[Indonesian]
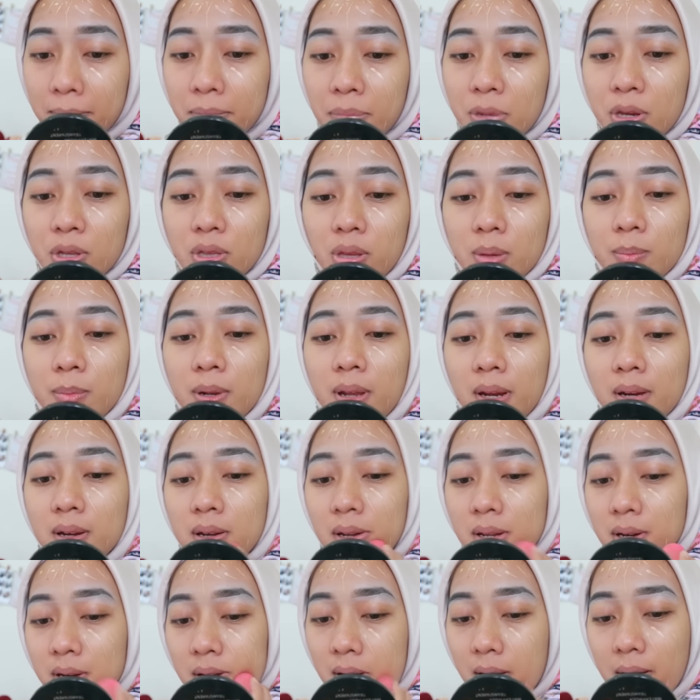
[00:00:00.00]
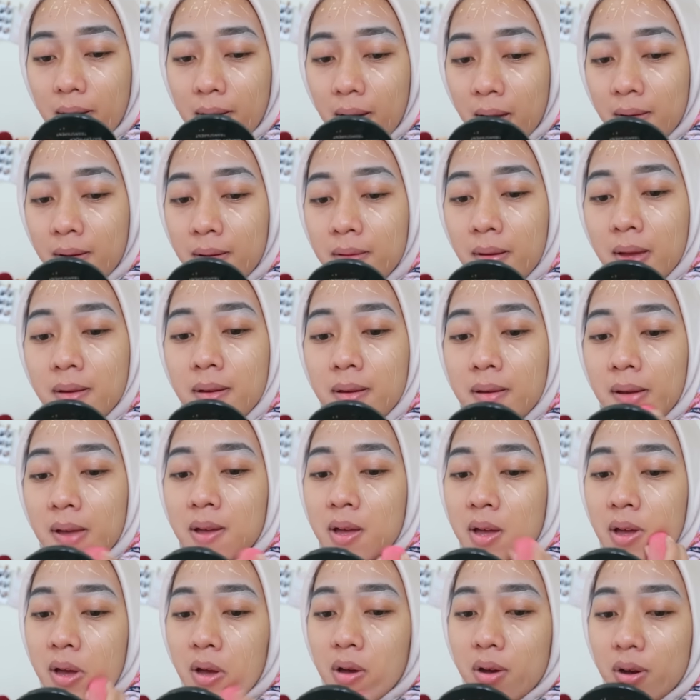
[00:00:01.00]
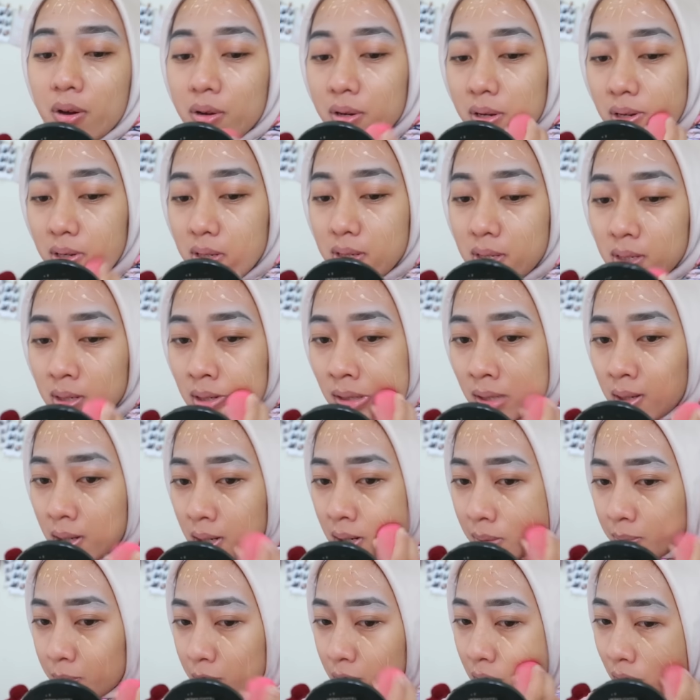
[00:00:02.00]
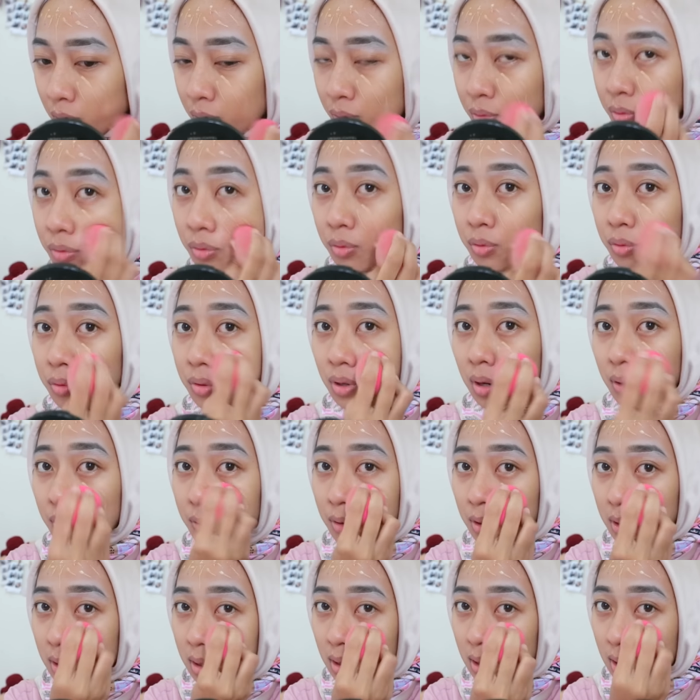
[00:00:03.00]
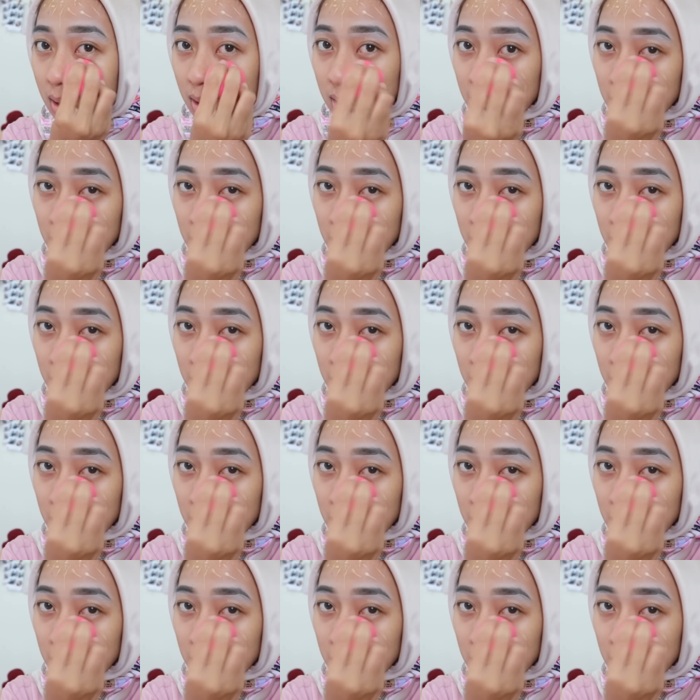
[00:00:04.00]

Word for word: beauty blender yang original karena menurut aku kurang worth it